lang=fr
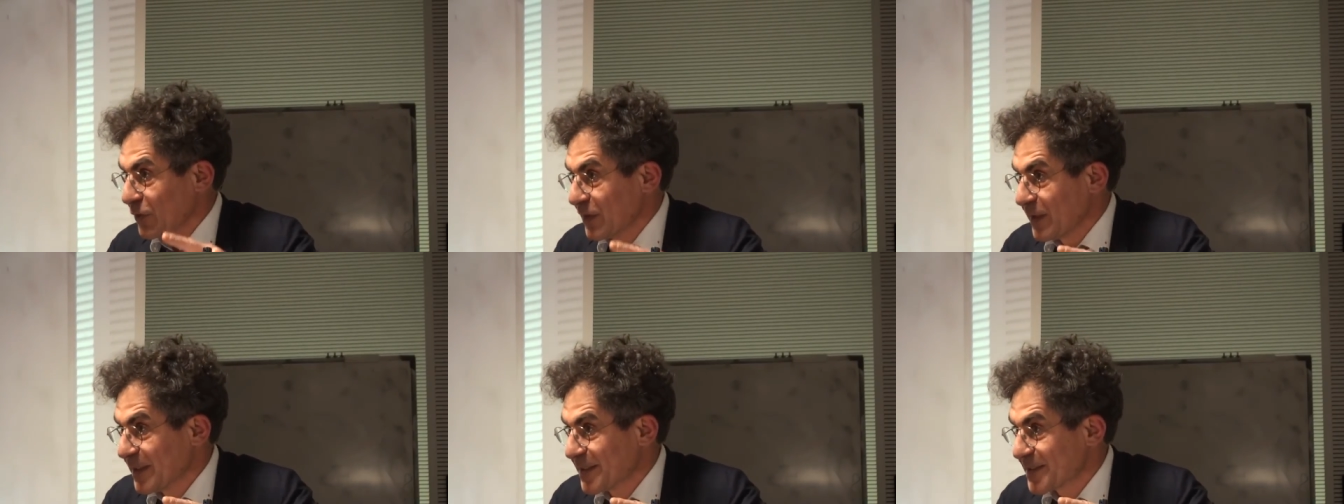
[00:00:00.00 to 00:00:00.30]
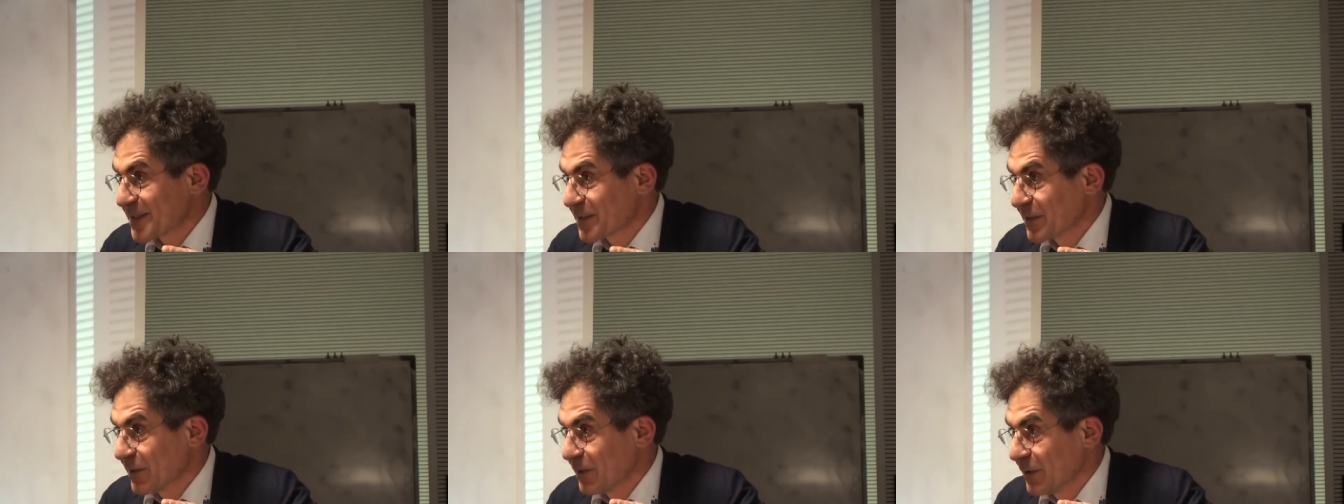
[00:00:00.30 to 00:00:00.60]

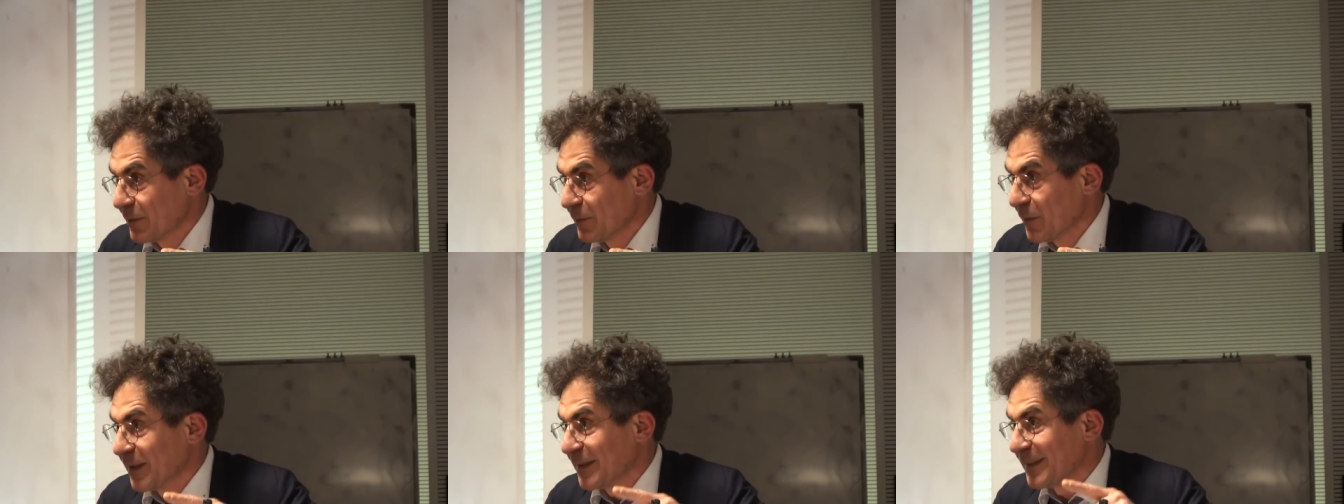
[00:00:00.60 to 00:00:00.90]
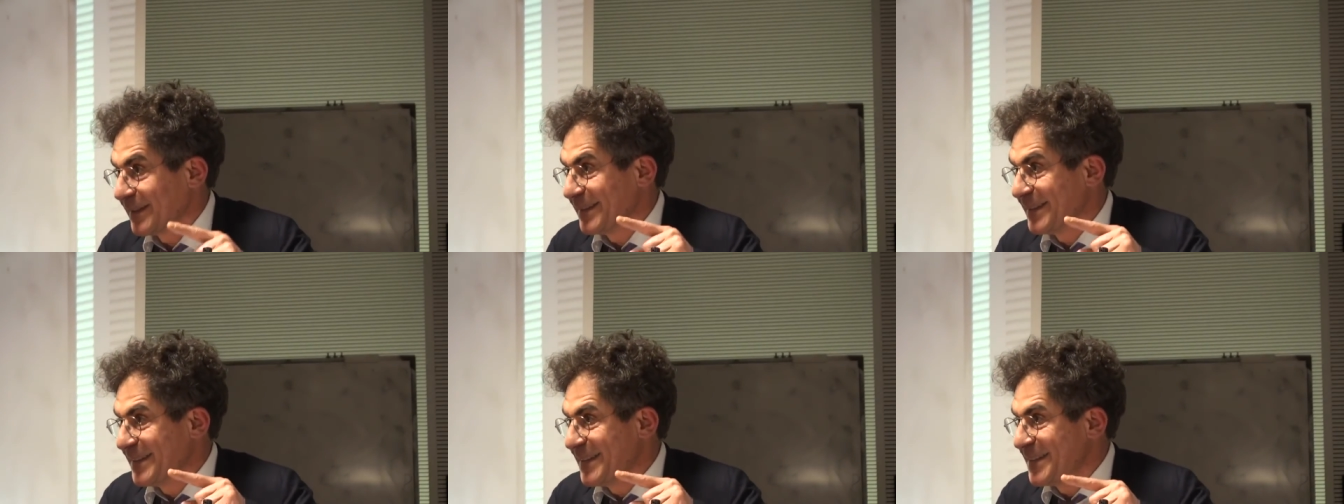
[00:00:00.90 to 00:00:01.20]
décembre
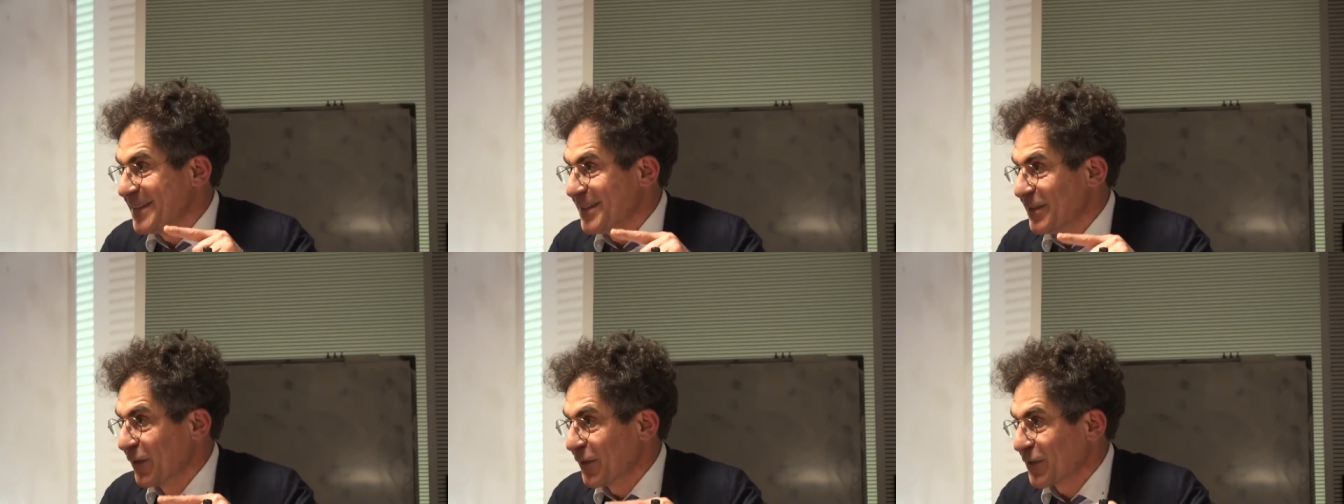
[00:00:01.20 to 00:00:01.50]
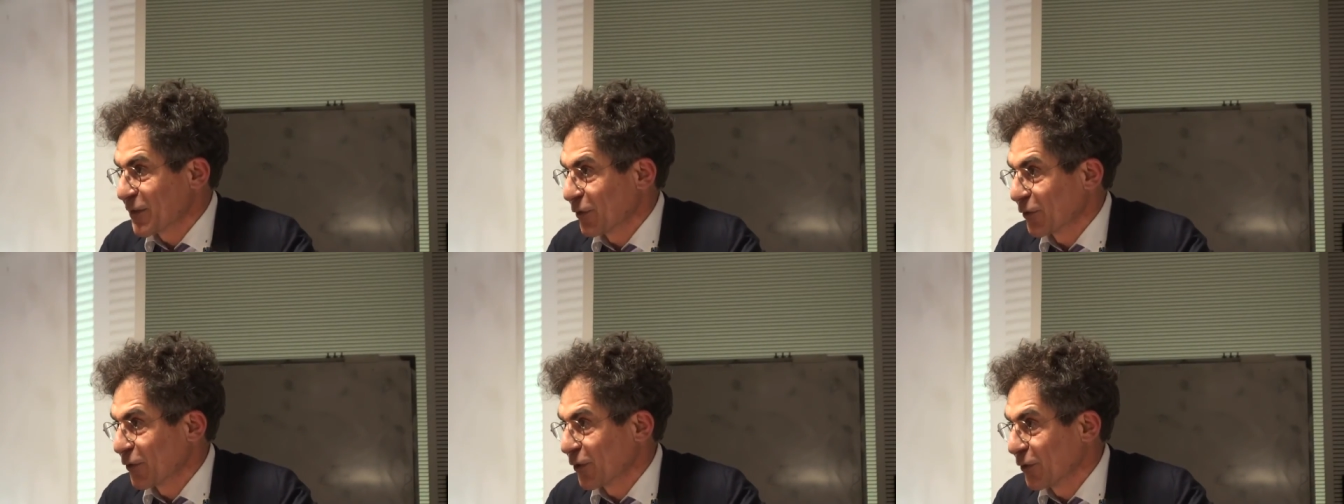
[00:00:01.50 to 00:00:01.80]

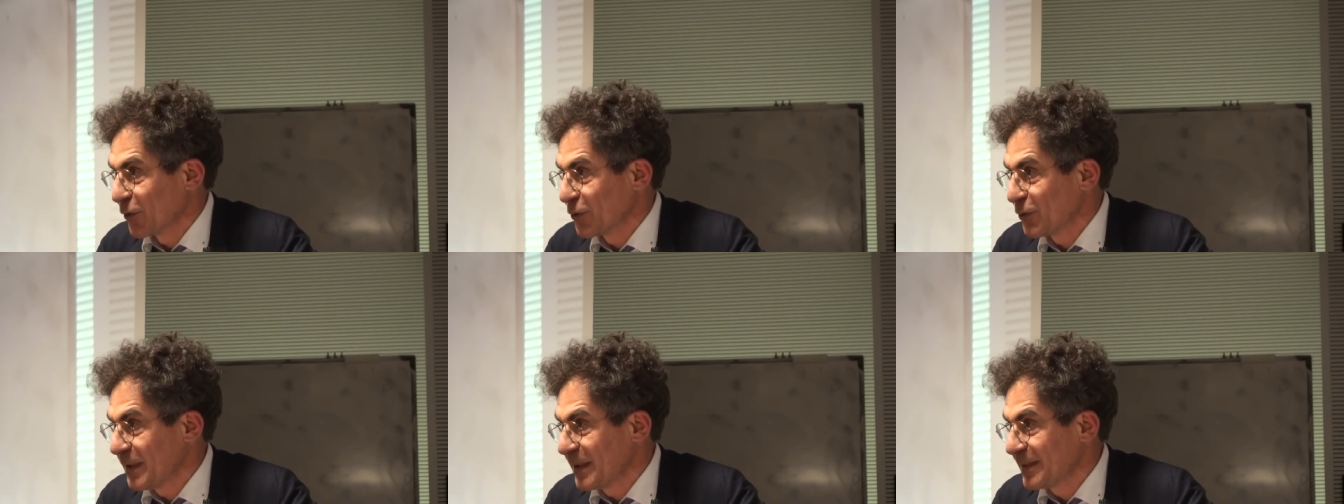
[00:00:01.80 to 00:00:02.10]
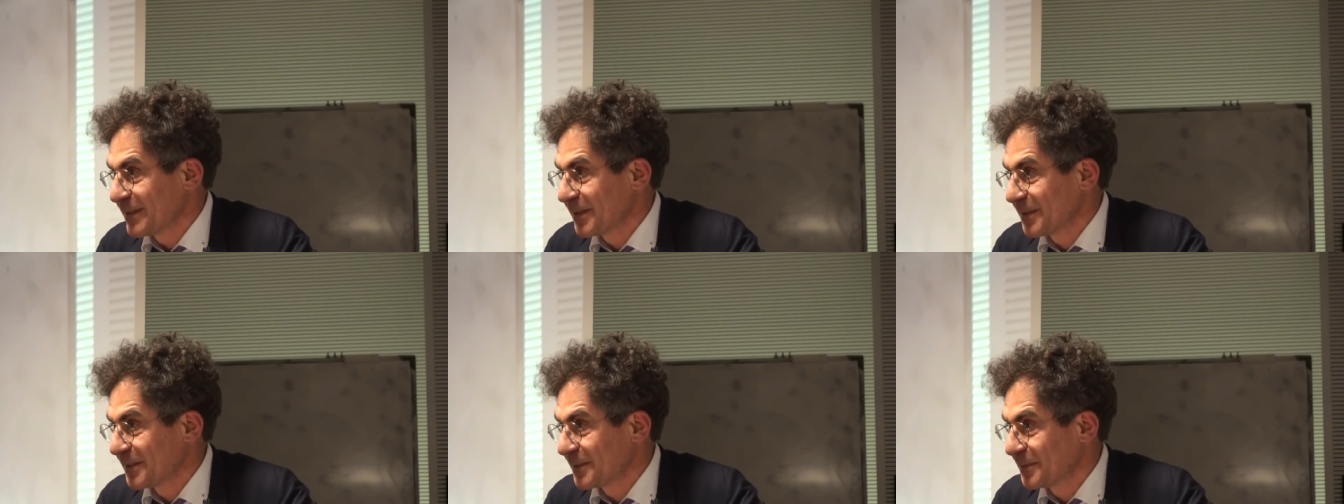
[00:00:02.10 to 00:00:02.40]

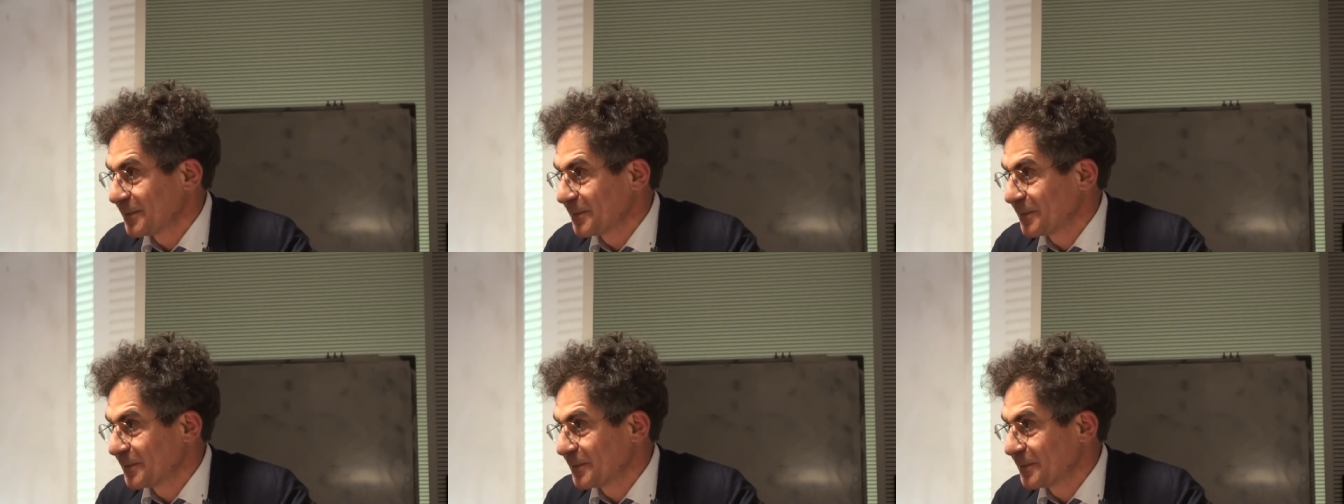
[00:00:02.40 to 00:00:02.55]
1938